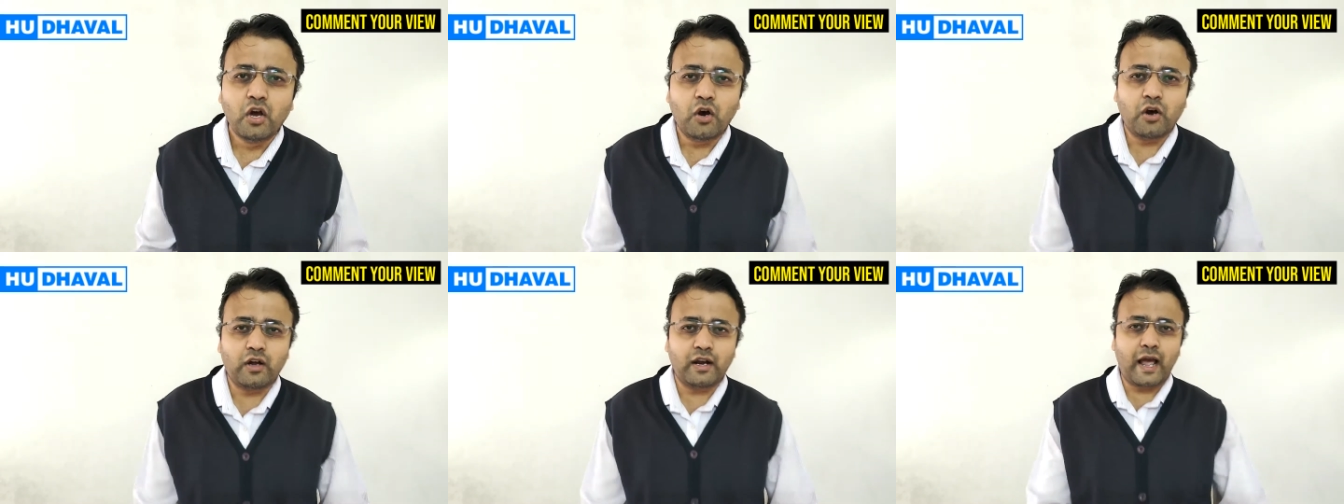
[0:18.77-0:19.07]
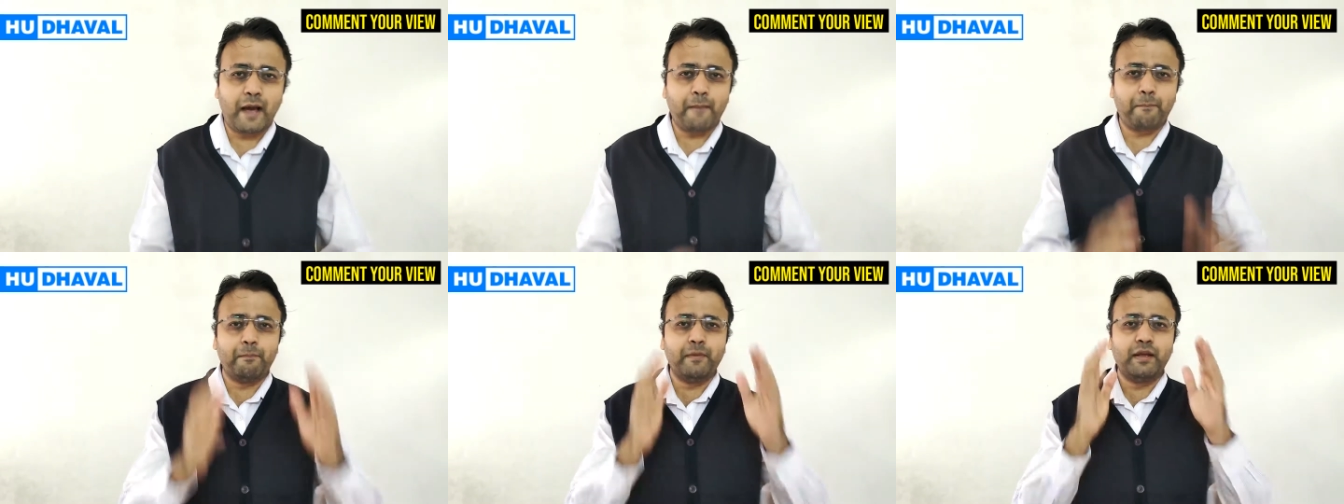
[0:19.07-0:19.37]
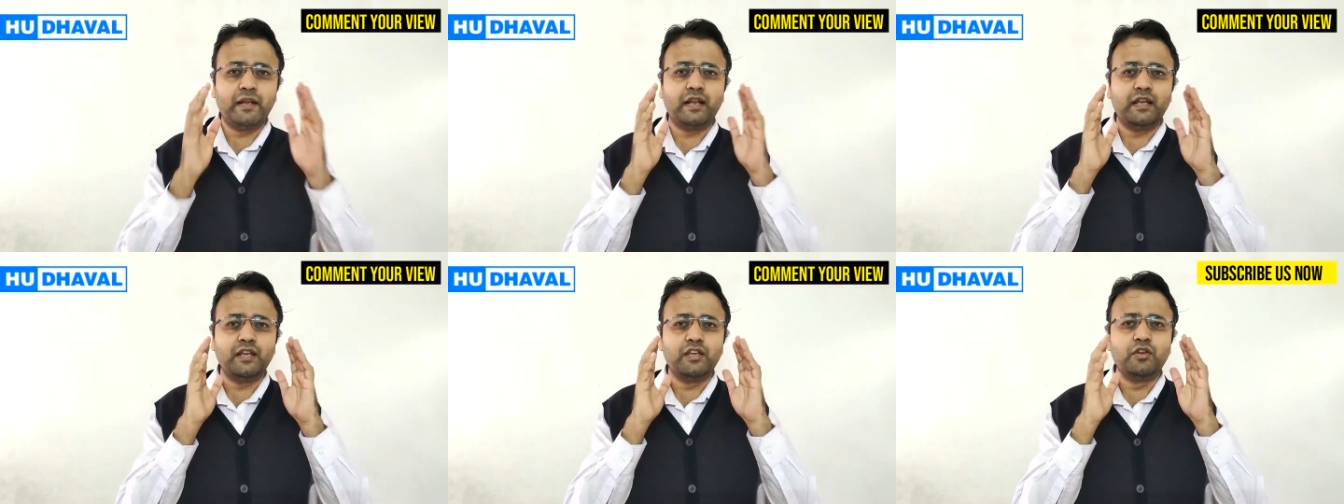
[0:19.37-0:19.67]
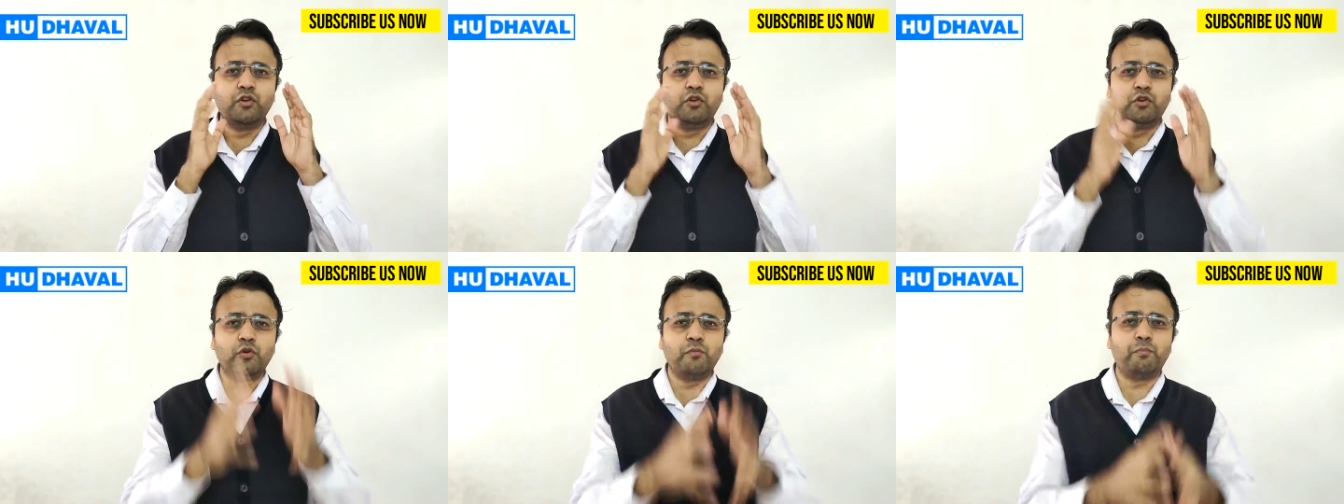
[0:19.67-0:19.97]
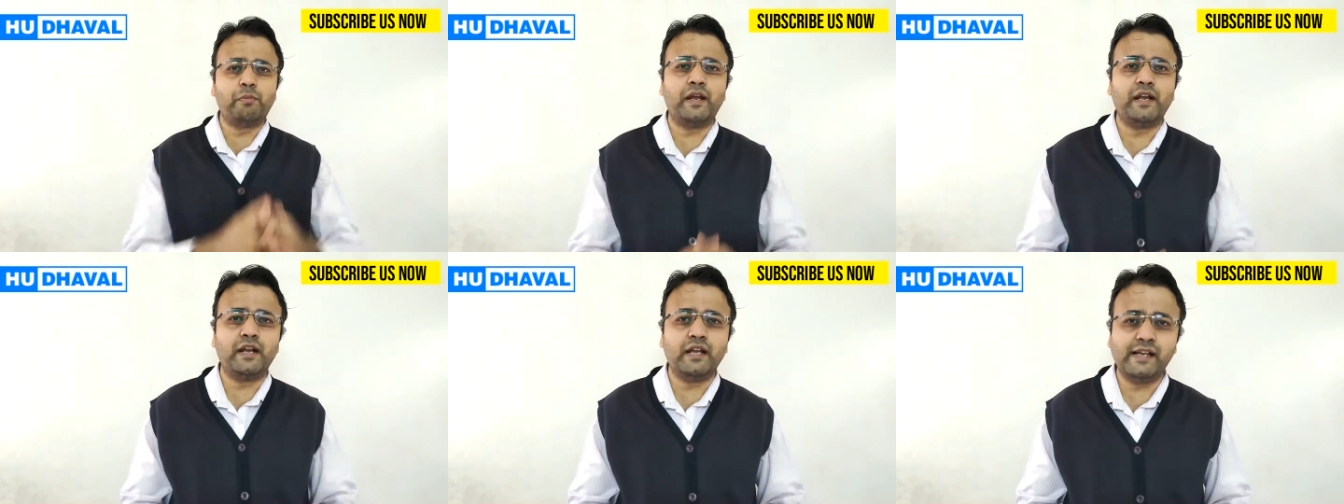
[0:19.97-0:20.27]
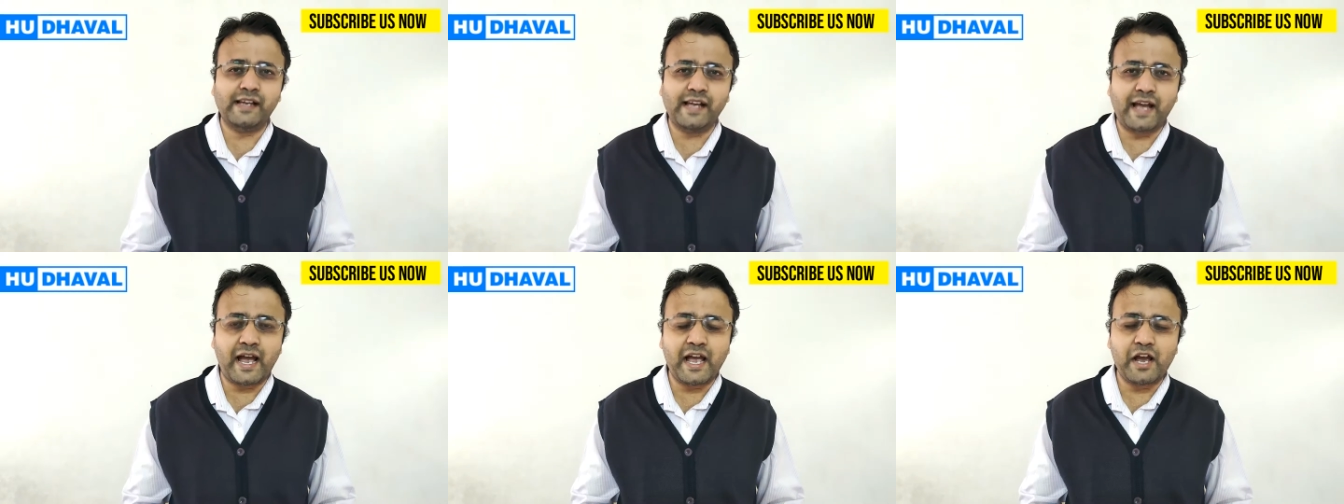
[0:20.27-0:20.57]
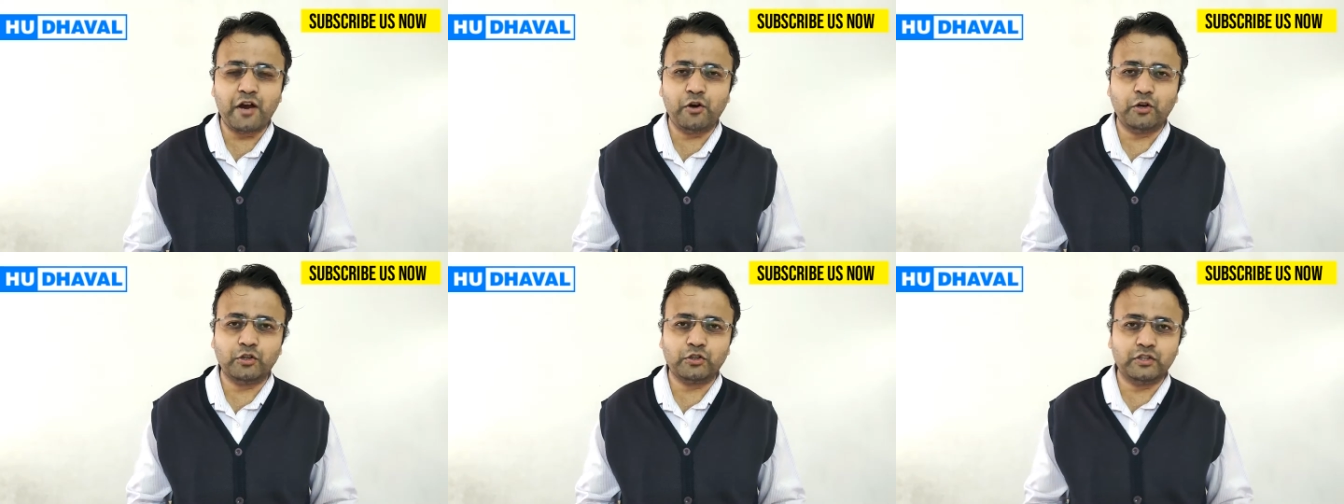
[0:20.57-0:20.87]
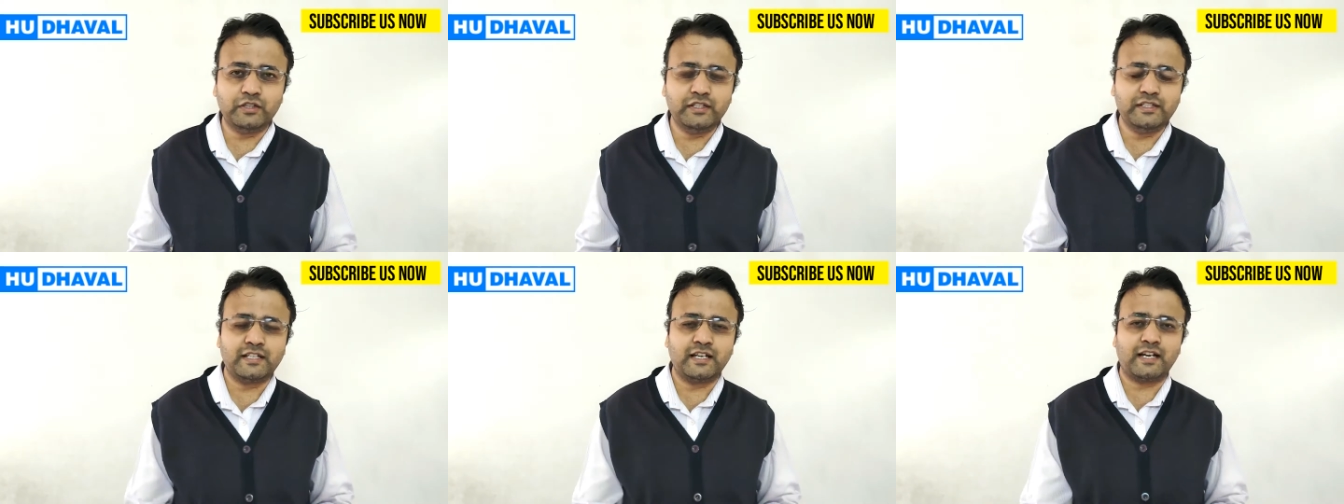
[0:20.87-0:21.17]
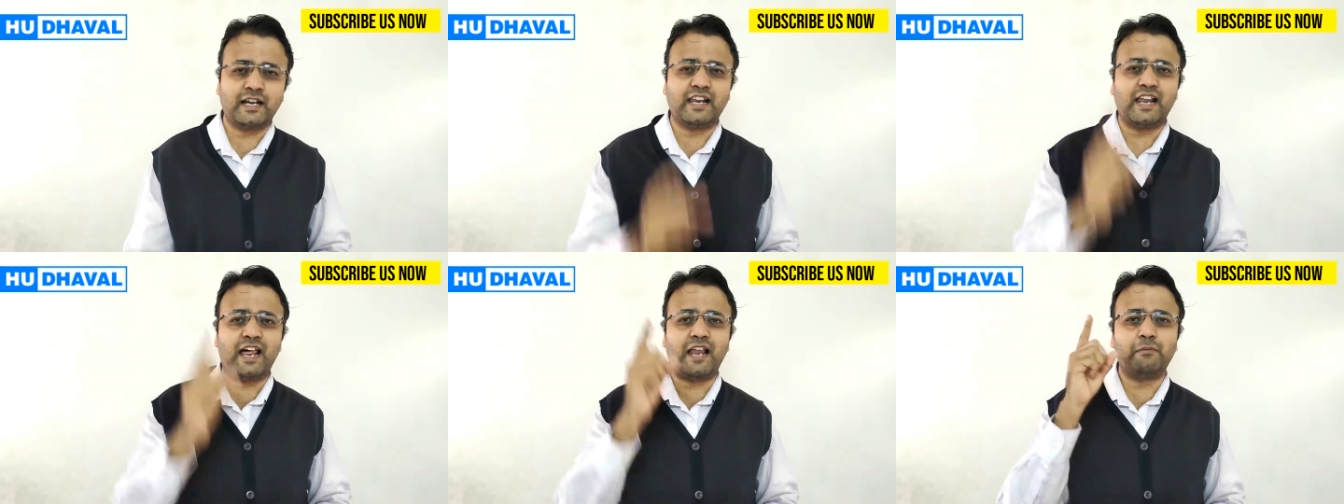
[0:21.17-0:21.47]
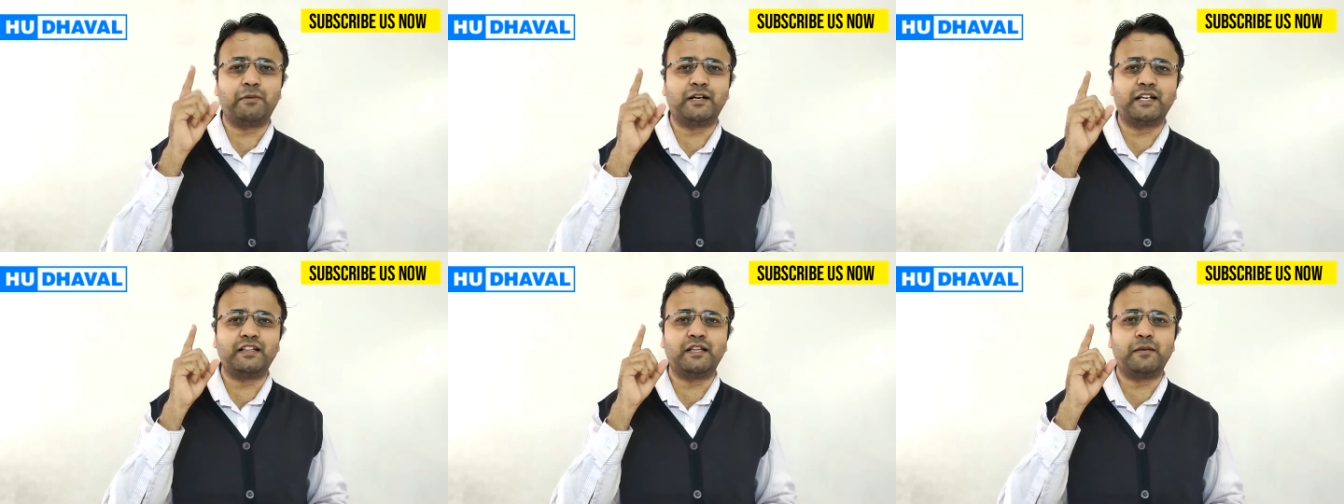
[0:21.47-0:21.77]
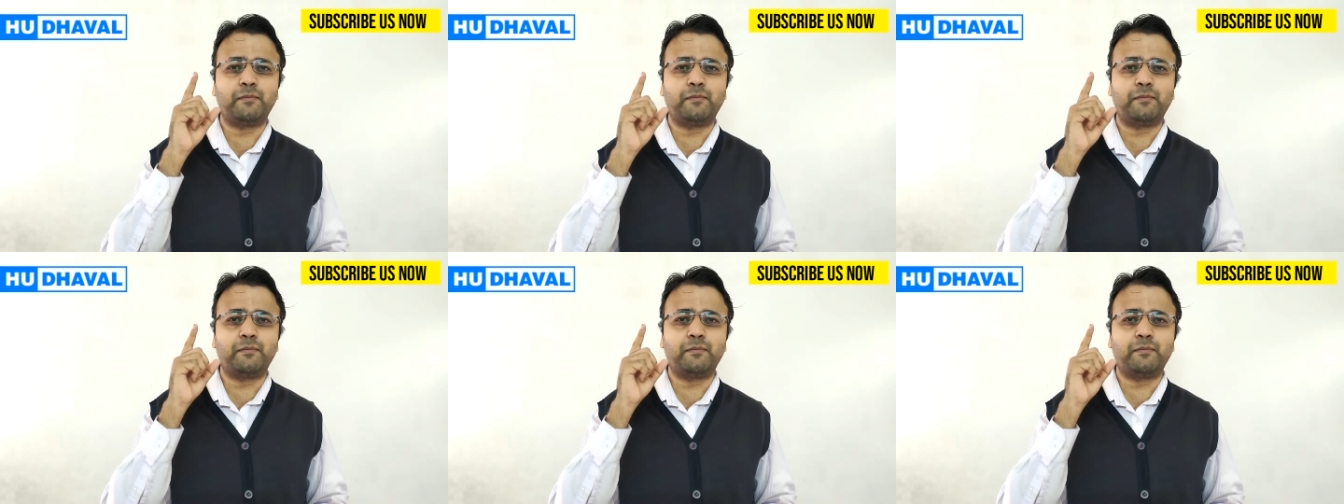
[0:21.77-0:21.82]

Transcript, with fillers: और आप मेरे YouTube पे नए आए हो तो नीचे का लाल बटन